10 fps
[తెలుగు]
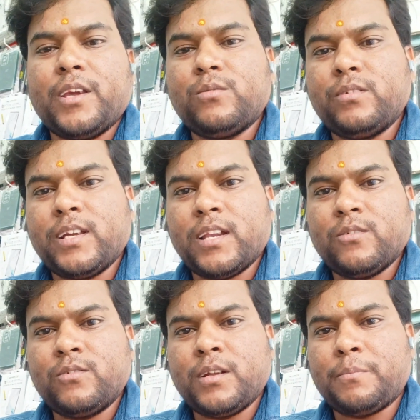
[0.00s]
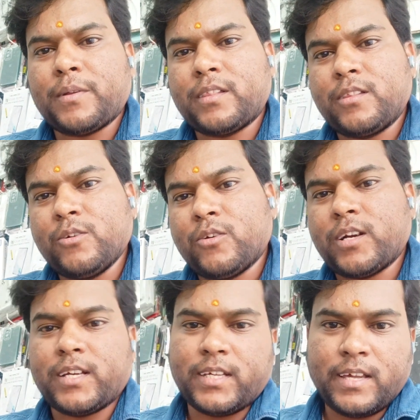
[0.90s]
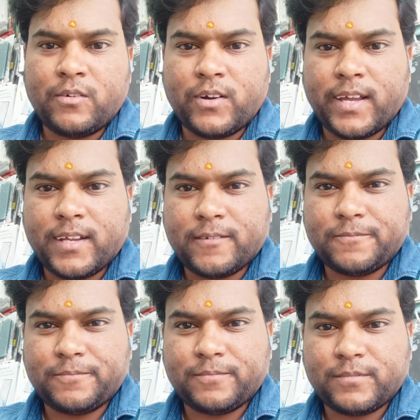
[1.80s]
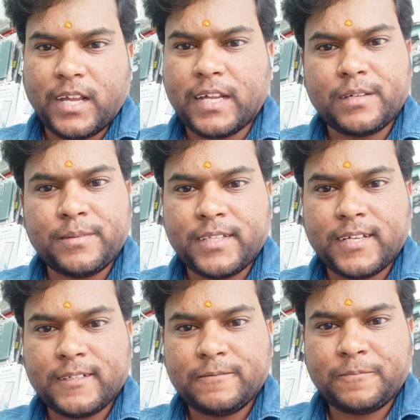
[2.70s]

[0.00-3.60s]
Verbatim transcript: ఈ దునియాలో ఉన్న ప్రతి ఒక్కరికి దేవుడు ఆయన అర్థమైందా